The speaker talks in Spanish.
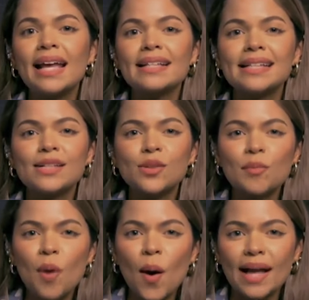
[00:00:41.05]
se
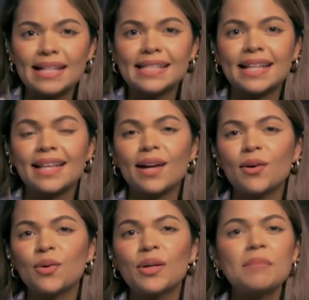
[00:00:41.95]
sumó a este día
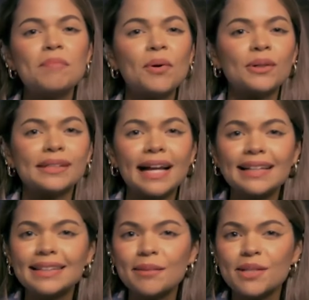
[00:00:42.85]
con una importante